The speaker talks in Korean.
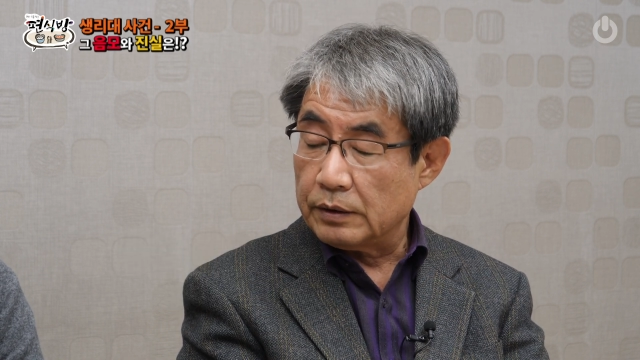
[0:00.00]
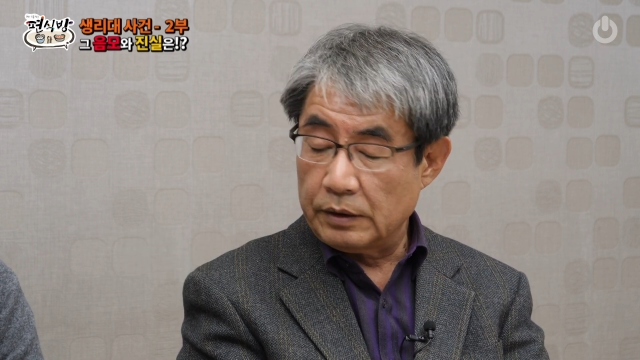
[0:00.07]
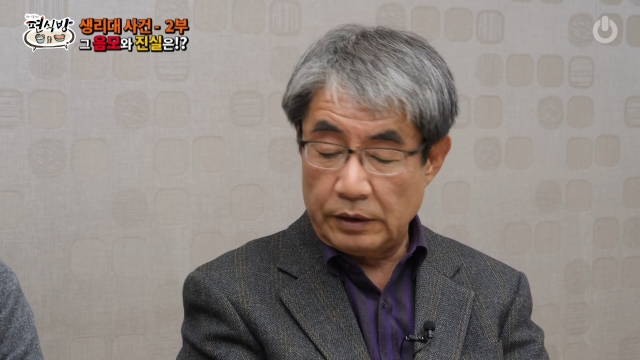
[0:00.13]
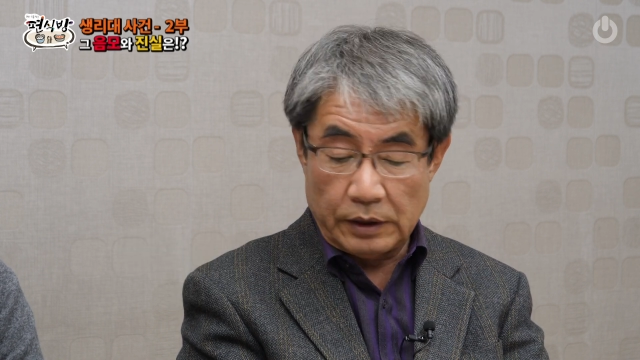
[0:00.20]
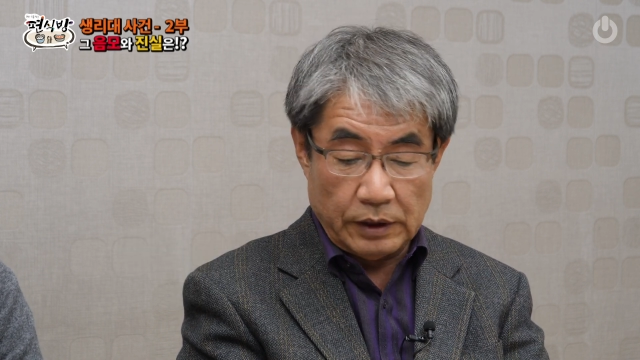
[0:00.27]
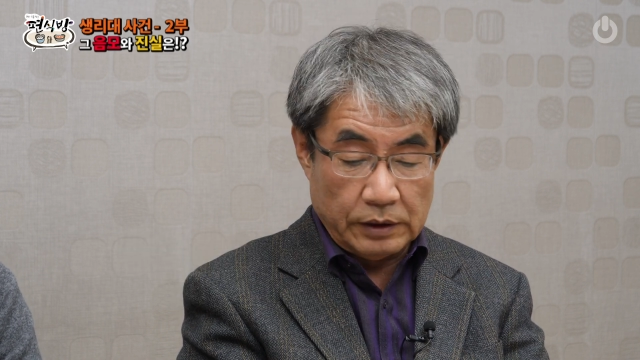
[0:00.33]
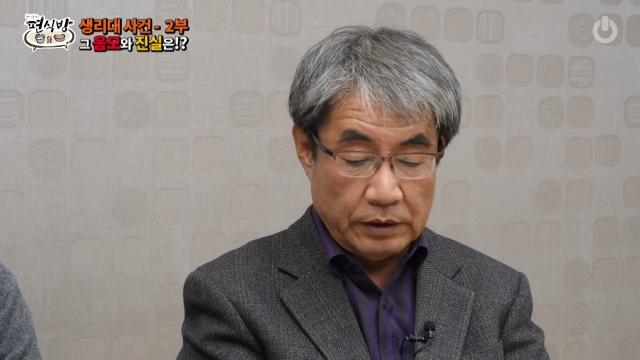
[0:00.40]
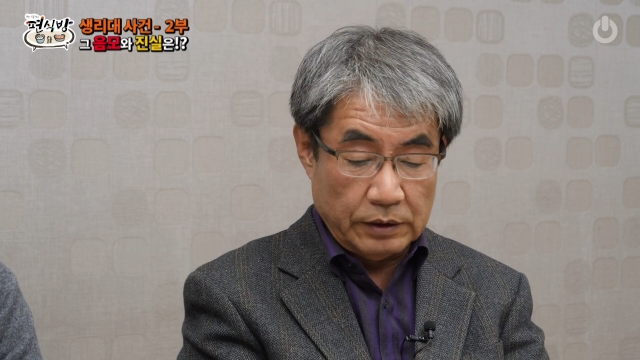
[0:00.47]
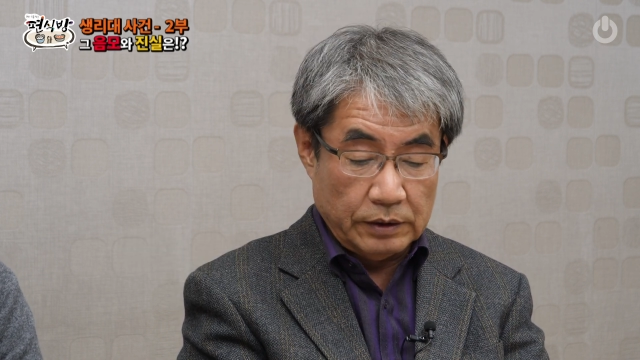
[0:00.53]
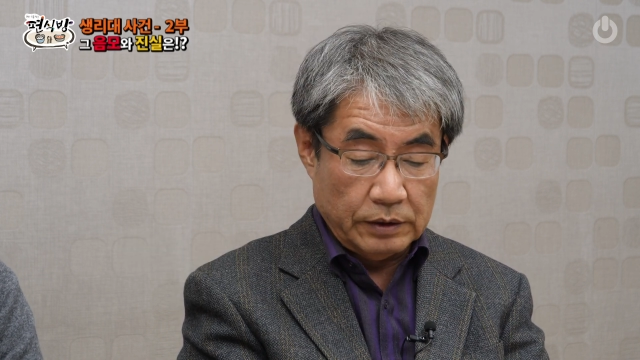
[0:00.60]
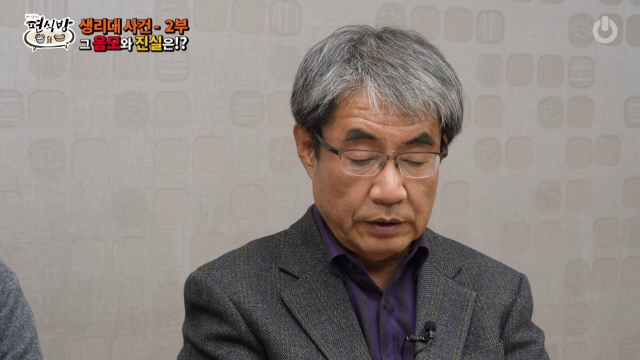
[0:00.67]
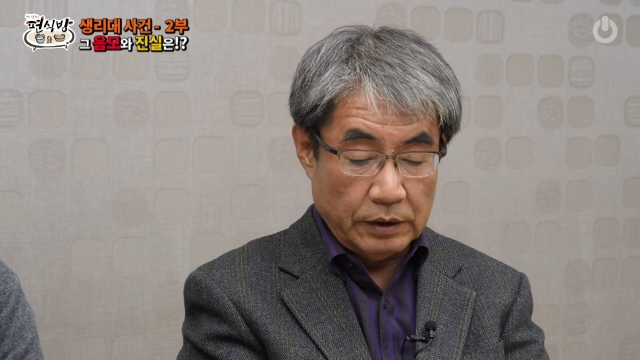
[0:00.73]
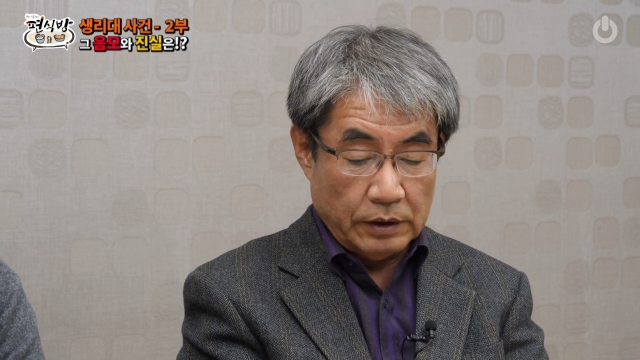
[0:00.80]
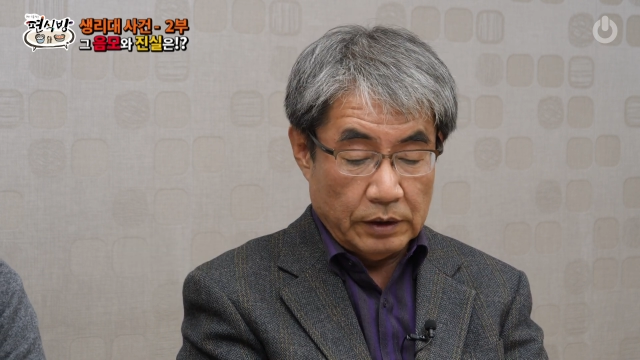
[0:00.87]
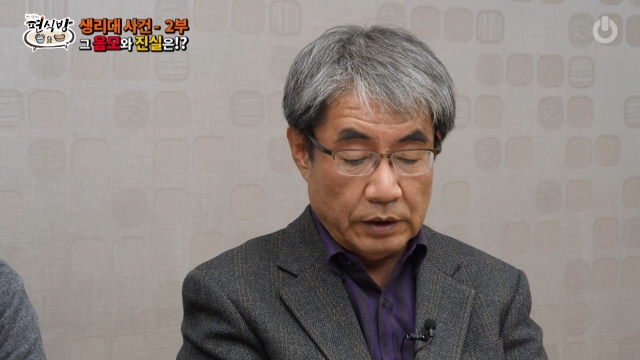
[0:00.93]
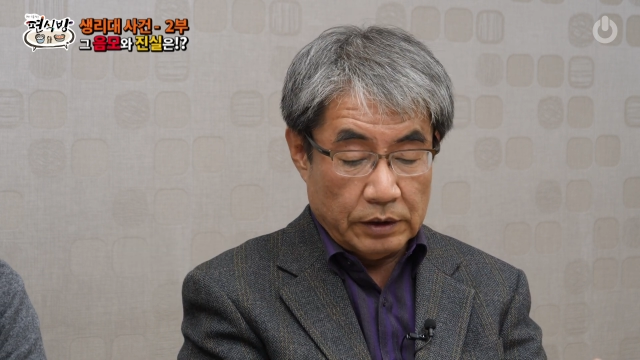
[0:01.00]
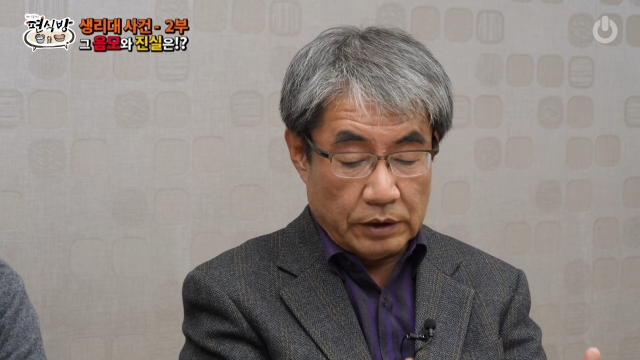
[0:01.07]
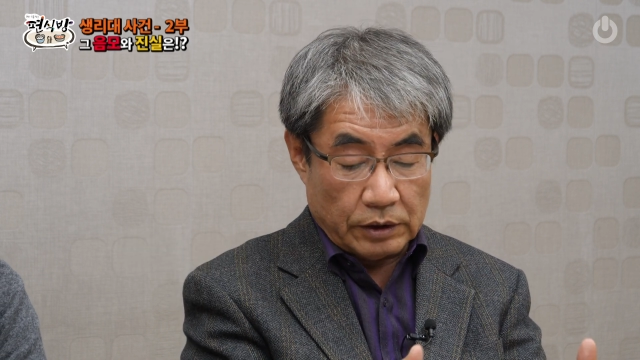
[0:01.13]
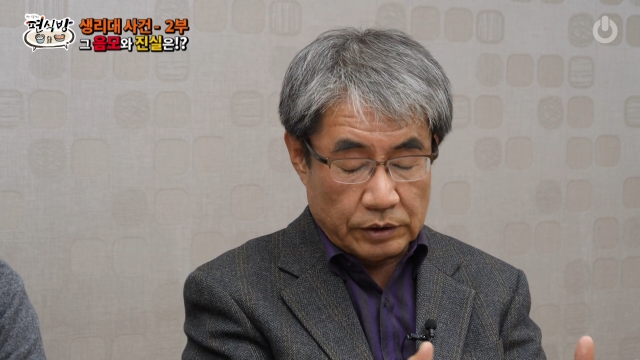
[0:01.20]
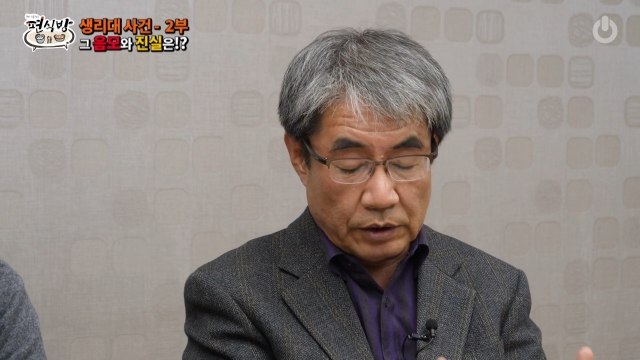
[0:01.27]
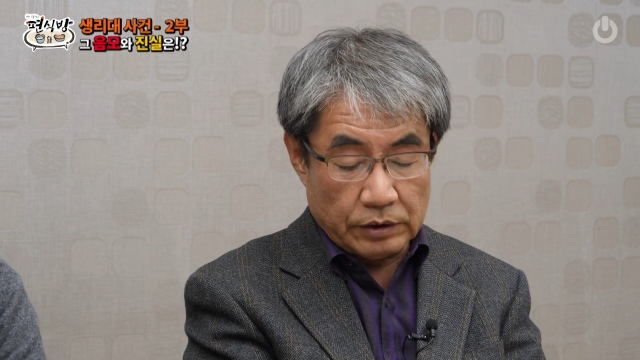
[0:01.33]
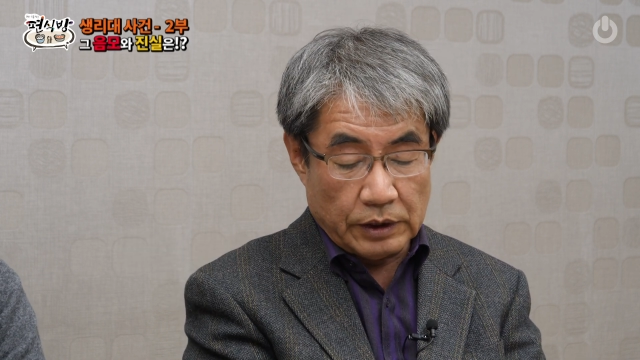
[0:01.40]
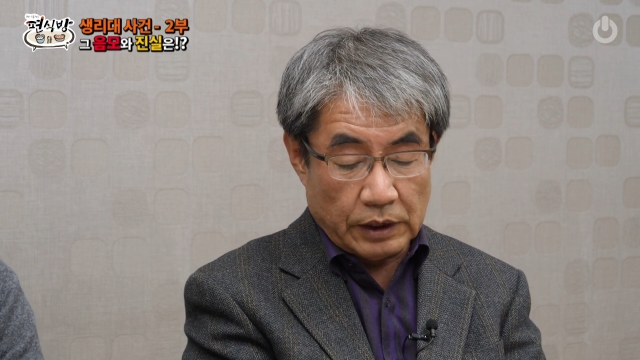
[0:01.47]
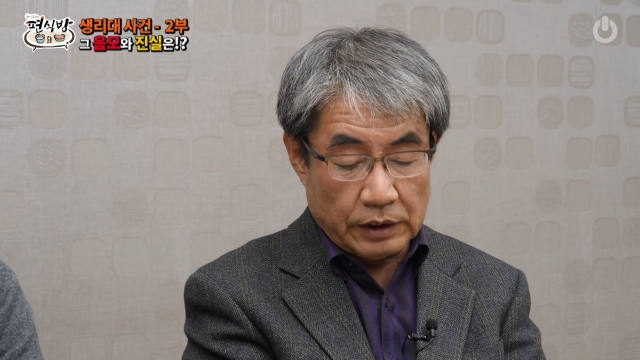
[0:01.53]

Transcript: 근데 아, 하여튼 네. 여성